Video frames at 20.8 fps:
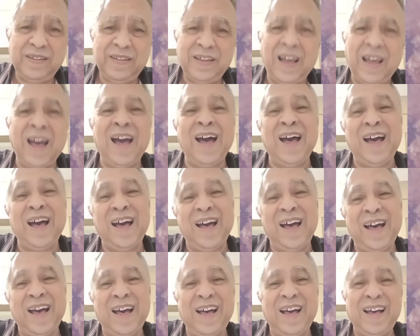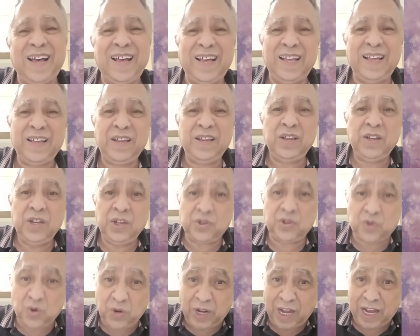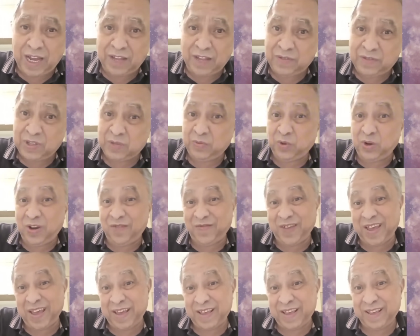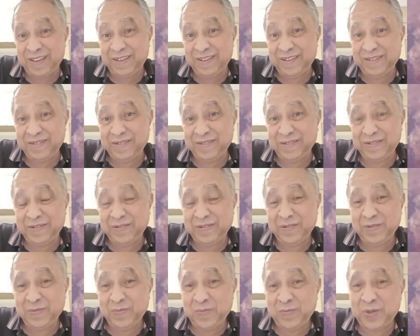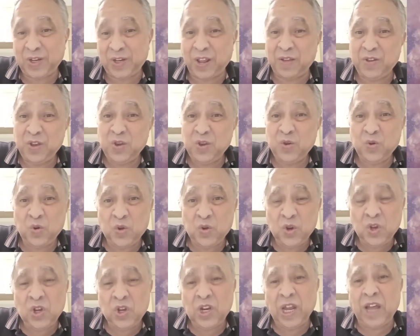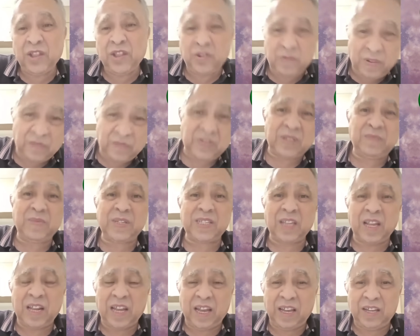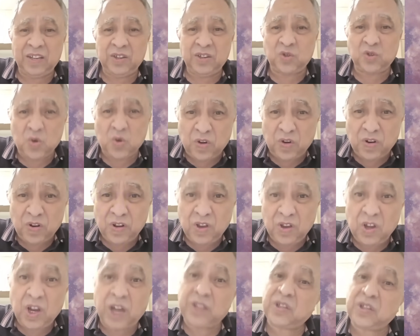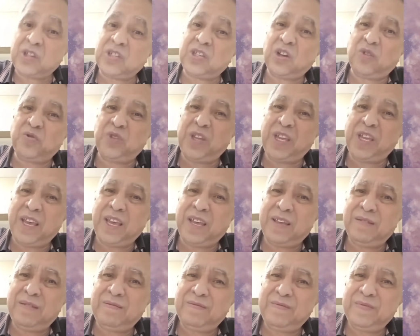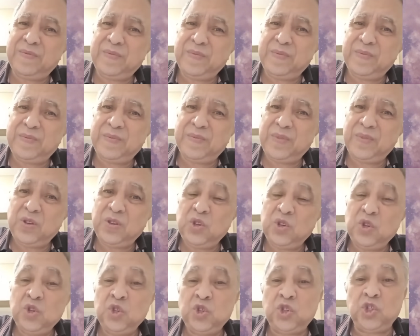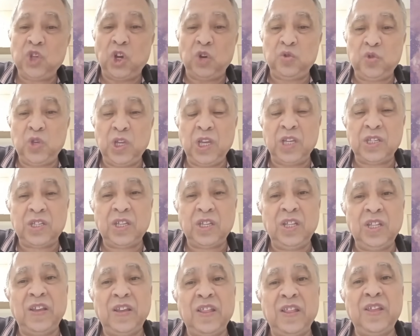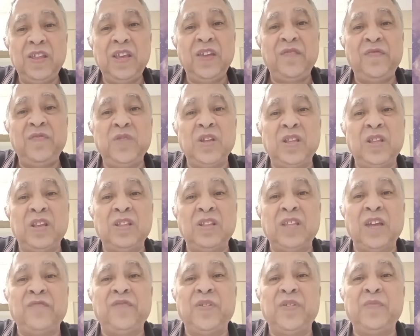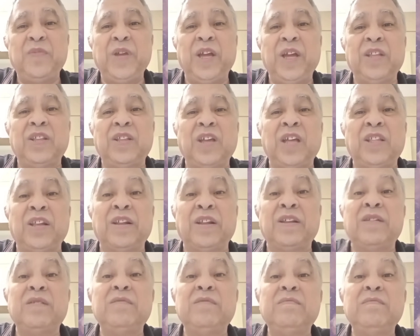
آه شكون عاد لازم حلفاء شنو اللي عندهم نفس المصالح شكون عندك السعوديه السعوديه سيدي هذه فهمت تكفر بريحه قطر